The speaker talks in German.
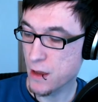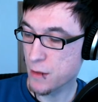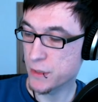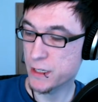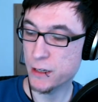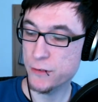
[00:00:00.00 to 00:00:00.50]

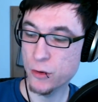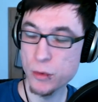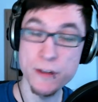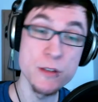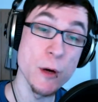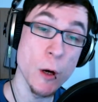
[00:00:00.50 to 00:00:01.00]
mit der ich froh bin,
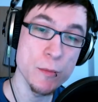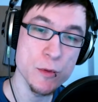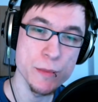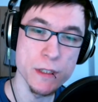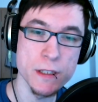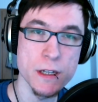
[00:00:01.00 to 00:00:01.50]
wenn ich überhaupt
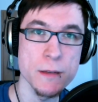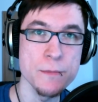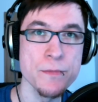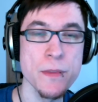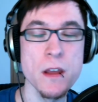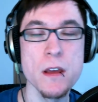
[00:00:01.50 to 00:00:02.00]
spielen kann.
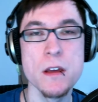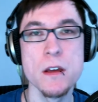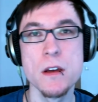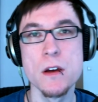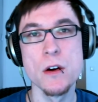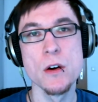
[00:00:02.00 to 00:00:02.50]

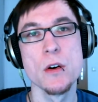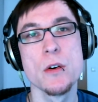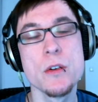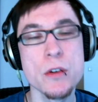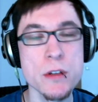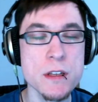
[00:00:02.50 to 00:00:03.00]

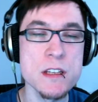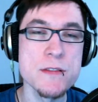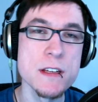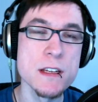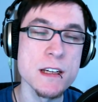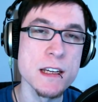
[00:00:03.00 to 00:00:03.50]
Und
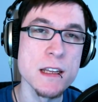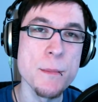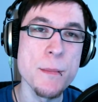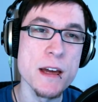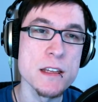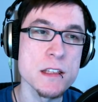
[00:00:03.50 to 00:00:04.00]
deswegen in den
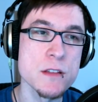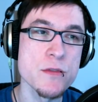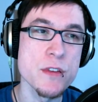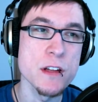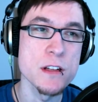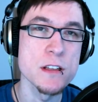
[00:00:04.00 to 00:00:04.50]
meisten
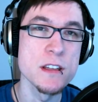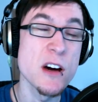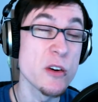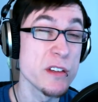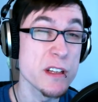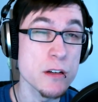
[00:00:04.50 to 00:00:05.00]
Fällen
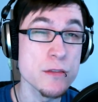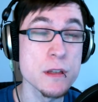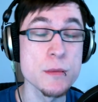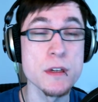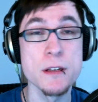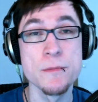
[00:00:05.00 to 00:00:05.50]
auch nicht aufnehmen
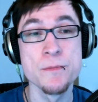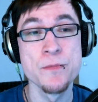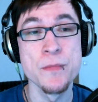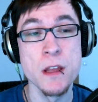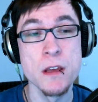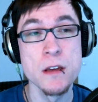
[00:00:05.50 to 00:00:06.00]
kann.
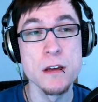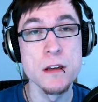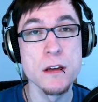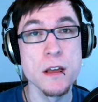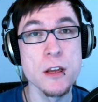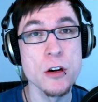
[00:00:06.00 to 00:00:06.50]

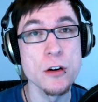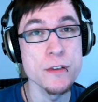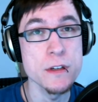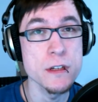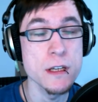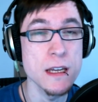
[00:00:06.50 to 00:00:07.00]
Ich
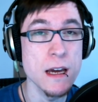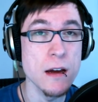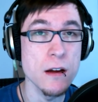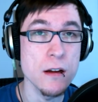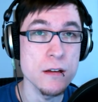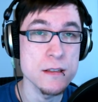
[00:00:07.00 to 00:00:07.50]
hoffe,
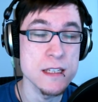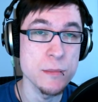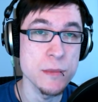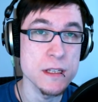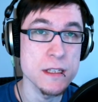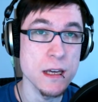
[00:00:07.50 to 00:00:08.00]
ihr seht mir
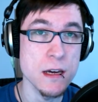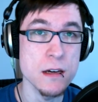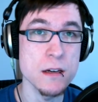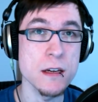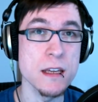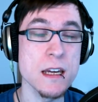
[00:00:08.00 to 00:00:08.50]
das
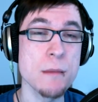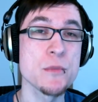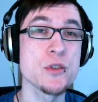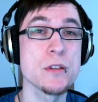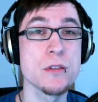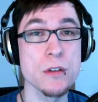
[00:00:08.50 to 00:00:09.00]
nach. Ich habe mir
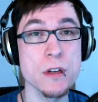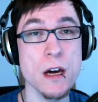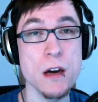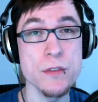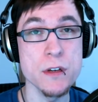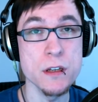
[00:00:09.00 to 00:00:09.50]
schon eine neue
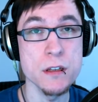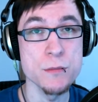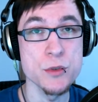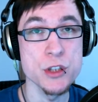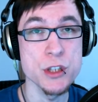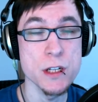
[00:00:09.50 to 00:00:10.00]
Grafikkarte
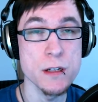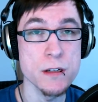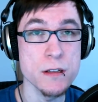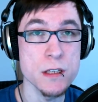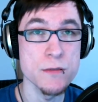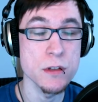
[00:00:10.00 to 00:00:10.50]
bestellt.
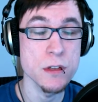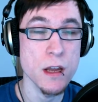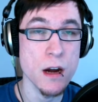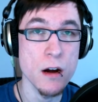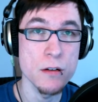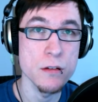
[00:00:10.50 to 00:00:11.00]
Das wird eine
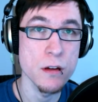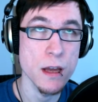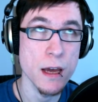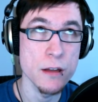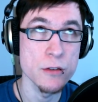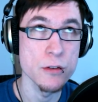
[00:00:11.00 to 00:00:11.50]
R
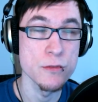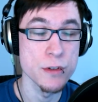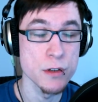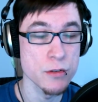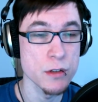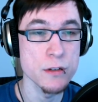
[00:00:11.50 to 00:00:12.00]
9
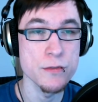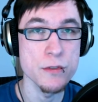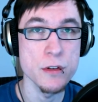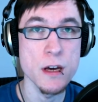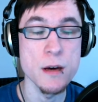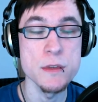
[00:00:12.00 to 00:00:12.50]
Fury
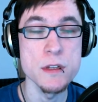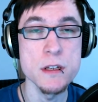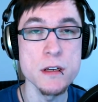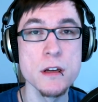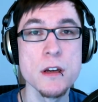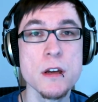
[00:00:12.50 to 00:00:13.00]
von AMD.